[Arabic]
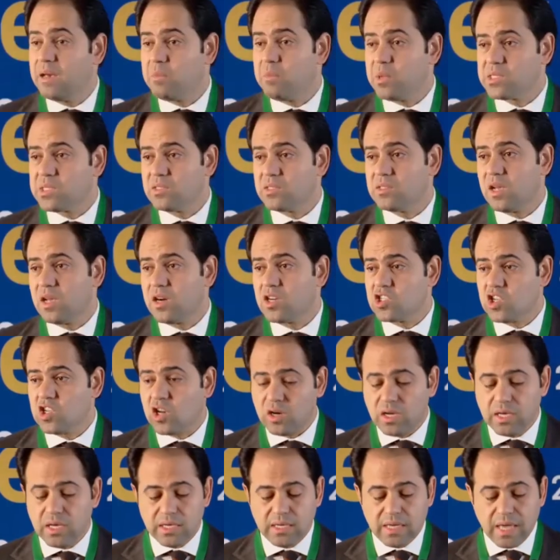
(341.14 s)
مصدر
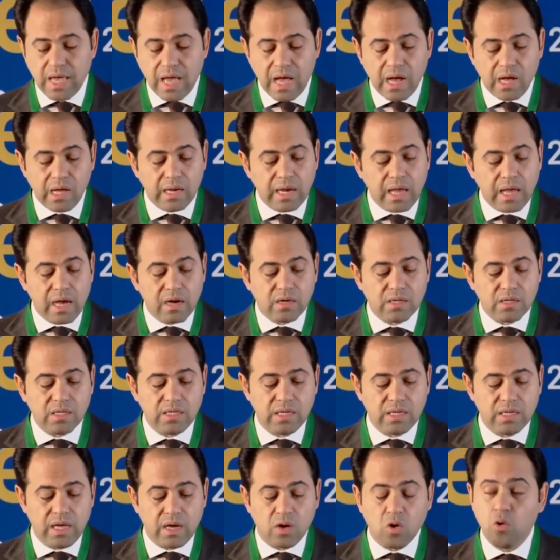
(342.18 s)
شرعية
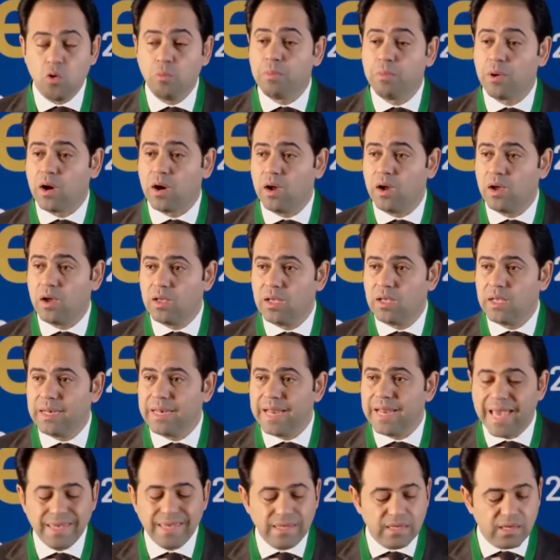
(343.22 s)
أخلاقية كبرى
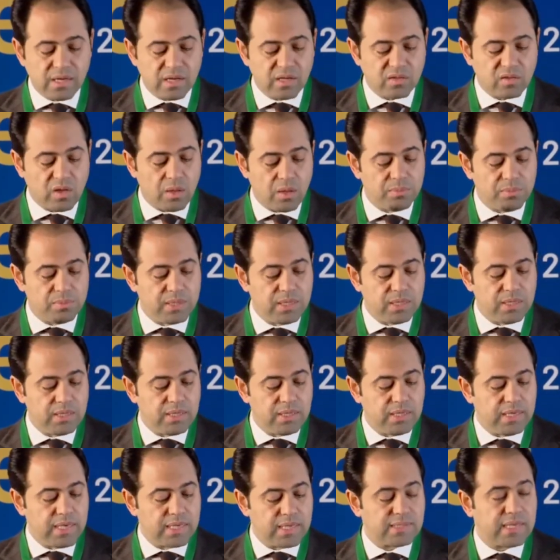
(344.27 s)
لأي خطاب
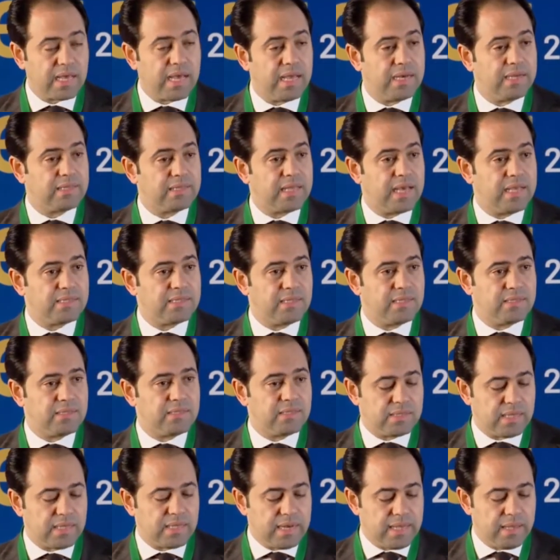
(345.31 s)
ديني يسعى لتعزيز
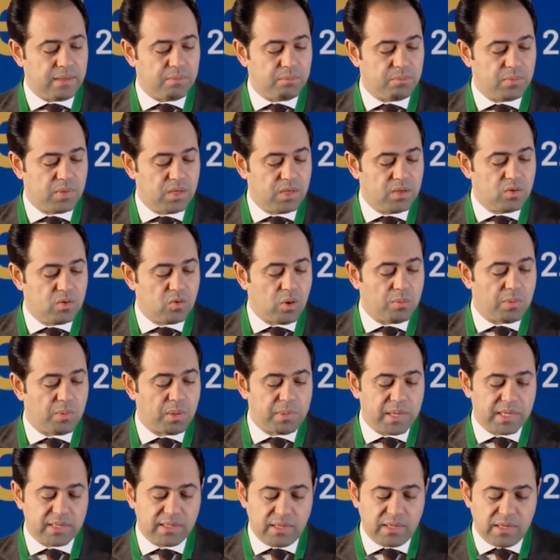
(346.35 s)
السلام
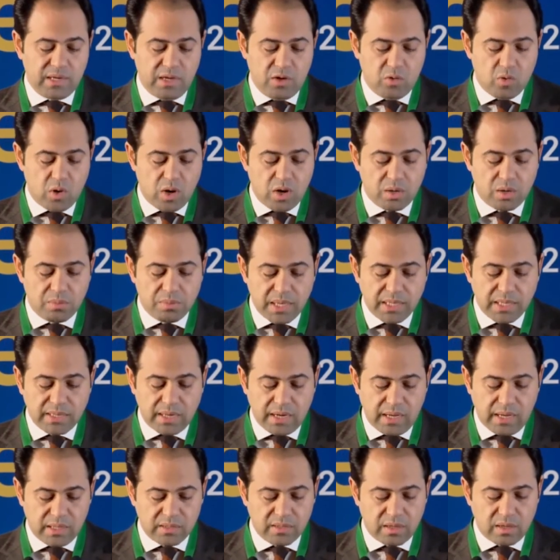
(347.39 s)
ومبادئ الحوار بين
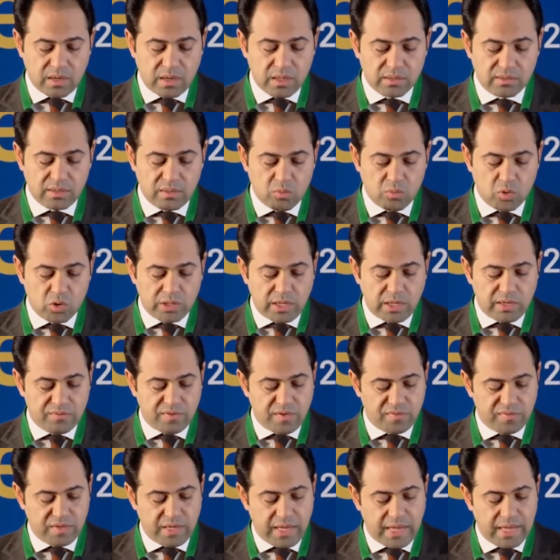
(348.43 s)
الحضارات
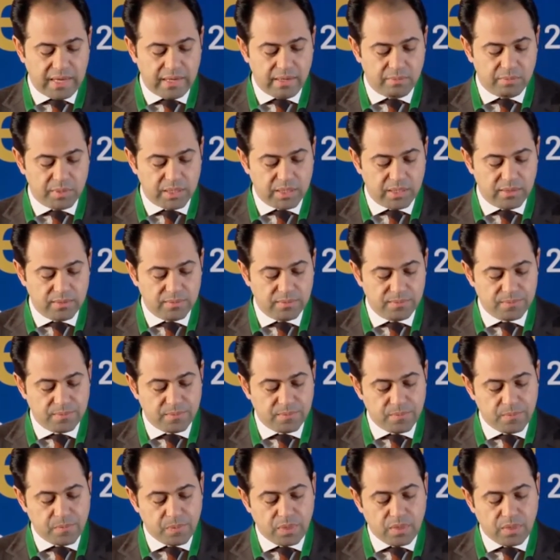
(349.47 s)
المختلفة في عالمنا
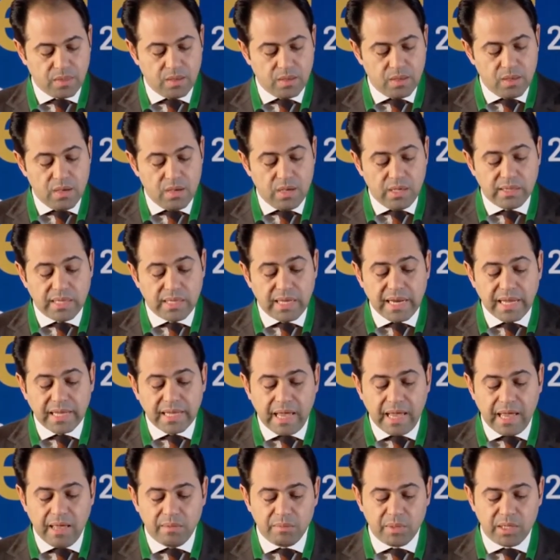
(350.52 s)
إننا
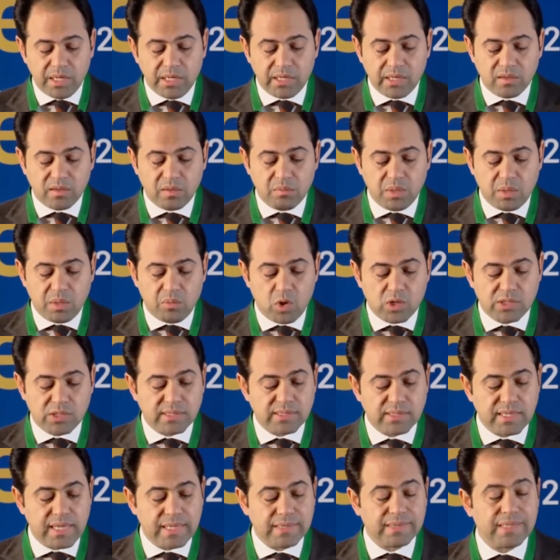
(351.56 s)
كعاملين ضمن
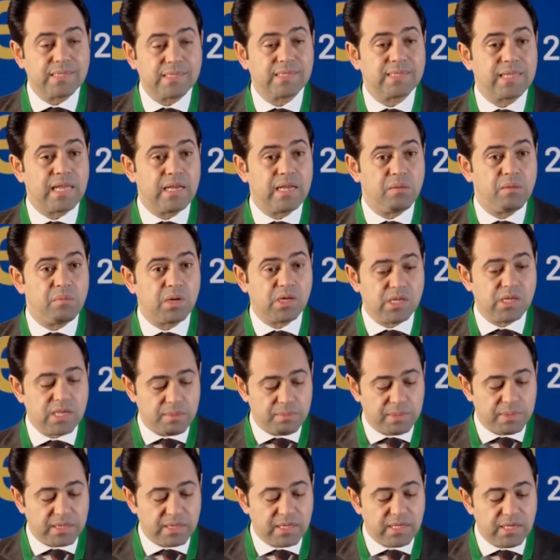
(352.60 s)
مؤسسات تستلهم
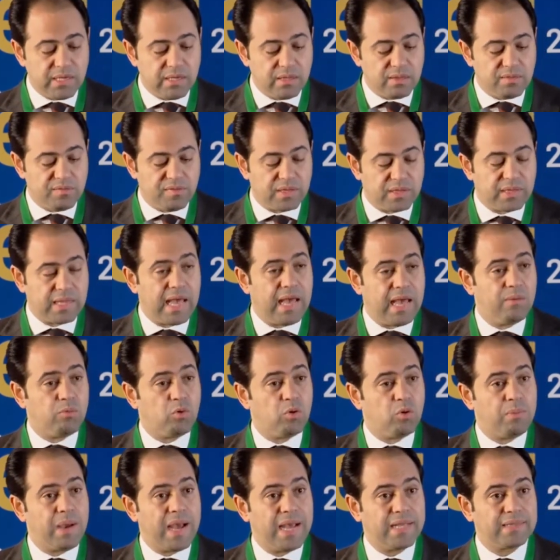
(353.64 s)
قيم الدين في
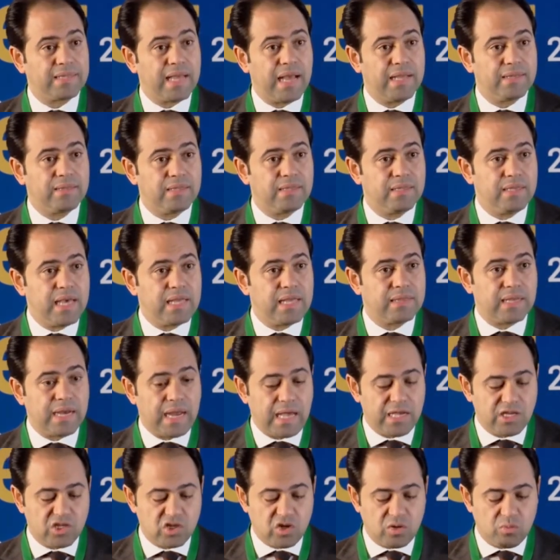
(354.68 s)
التعامل مع تحديات
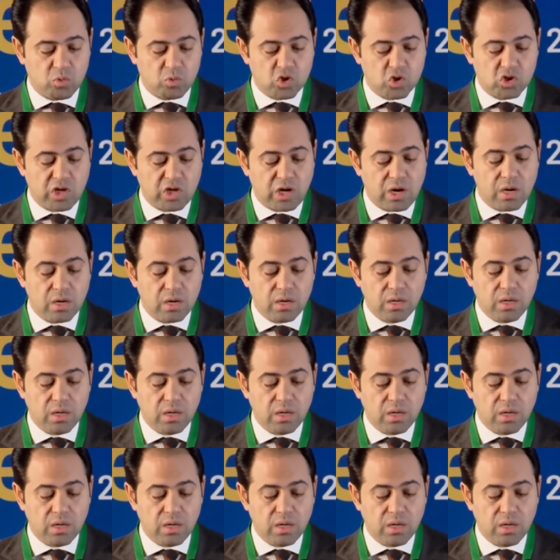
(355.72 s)
العيش المشترك